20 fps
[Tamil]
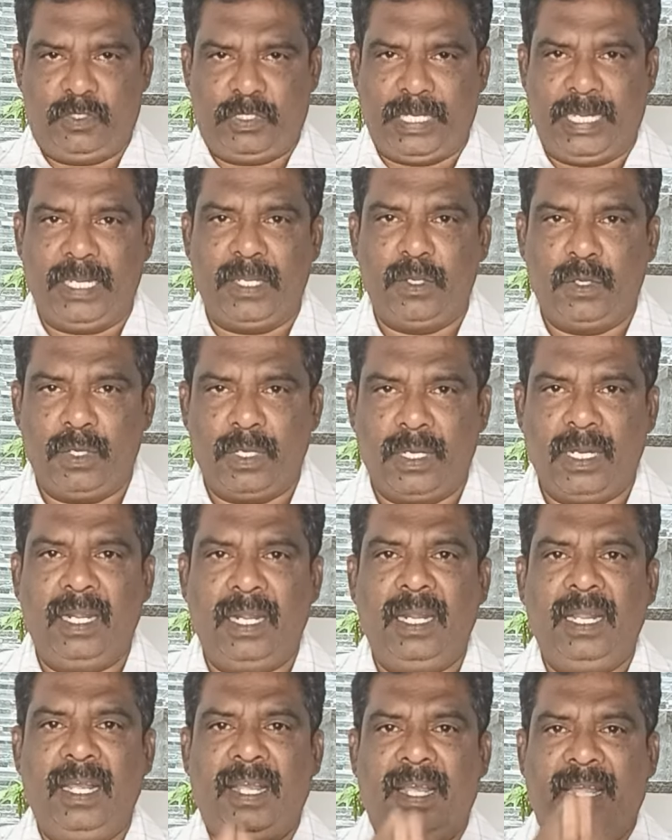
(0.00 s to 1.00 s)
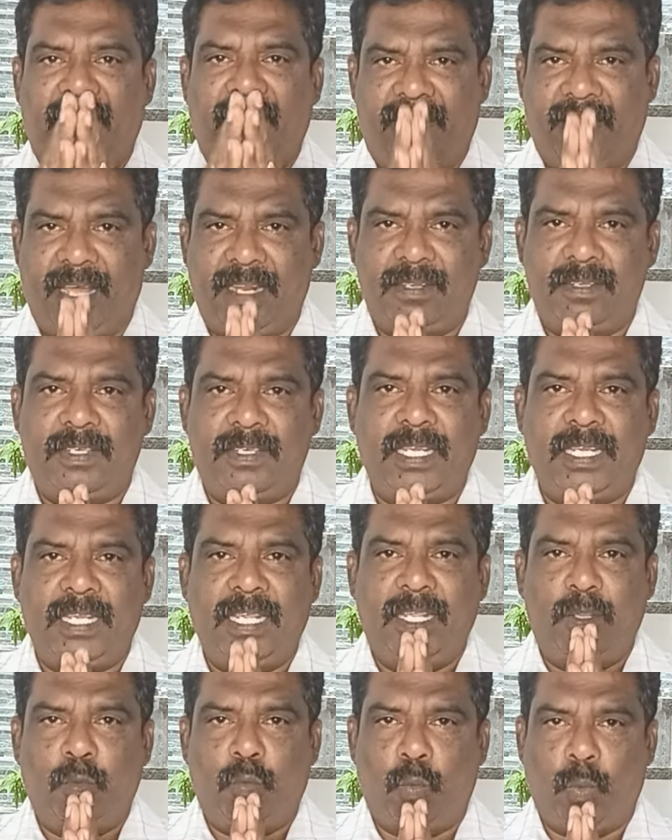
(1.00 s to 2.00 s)
செய்யுங்கள் நன்றி
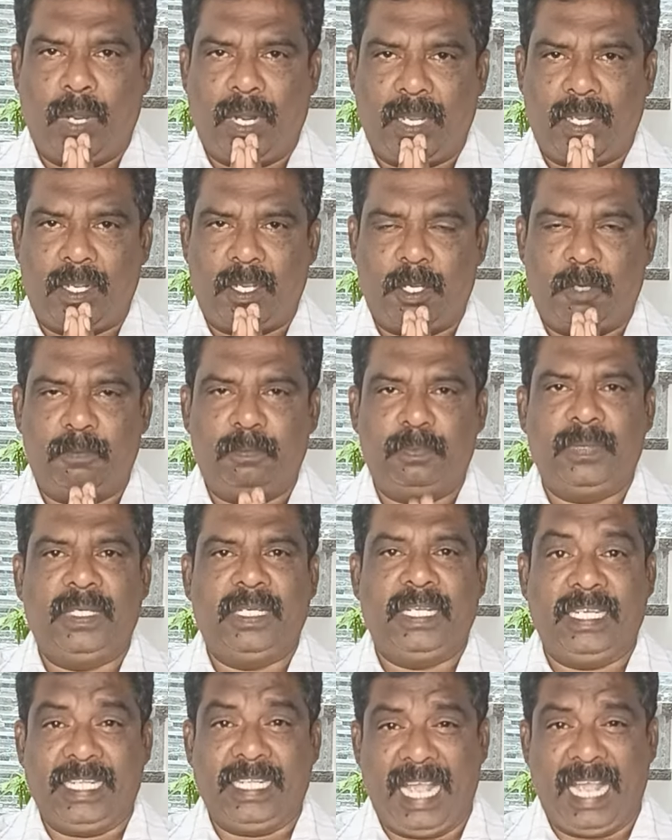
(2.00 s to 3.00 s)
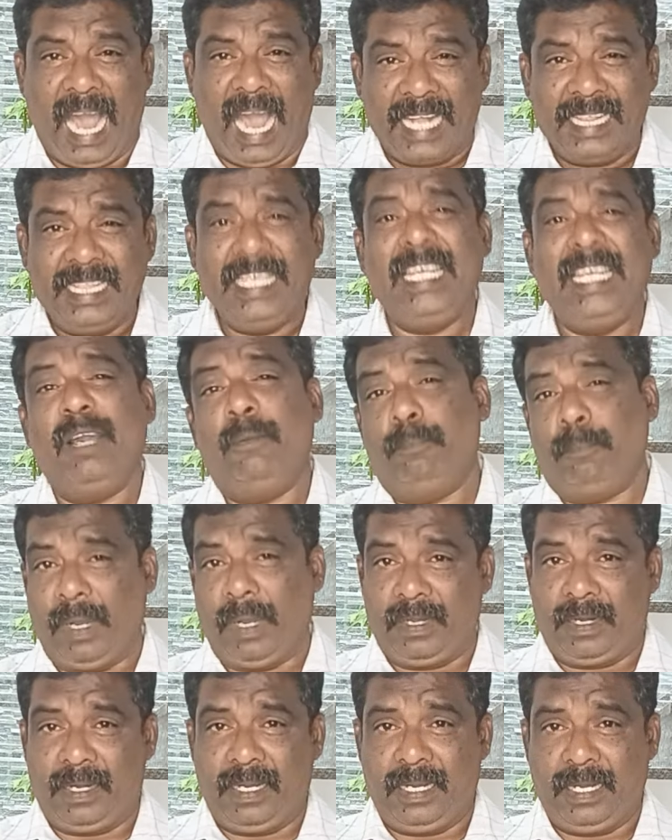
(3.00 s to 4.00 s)
வணக்கம் இதை அதிகம்
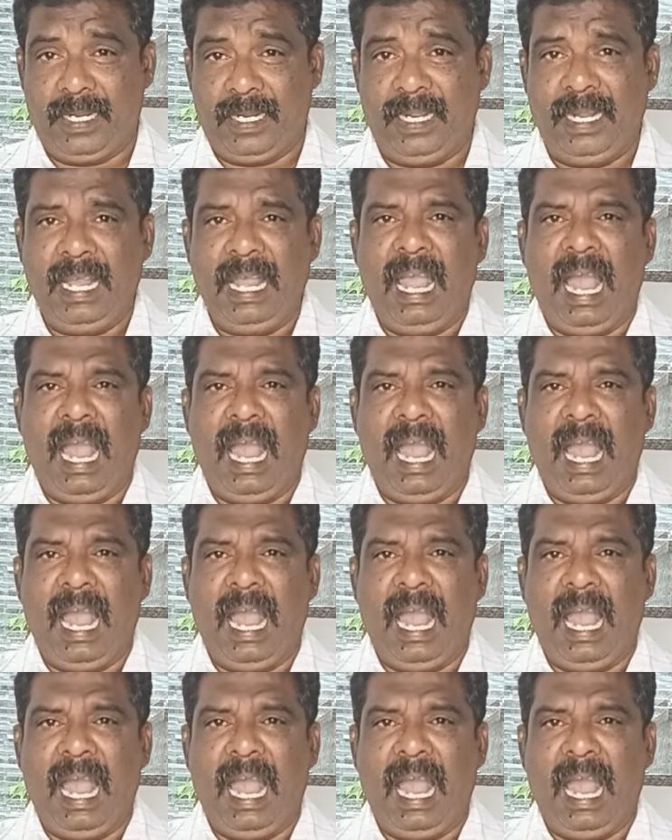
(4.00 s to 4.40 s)
பகருங்கள்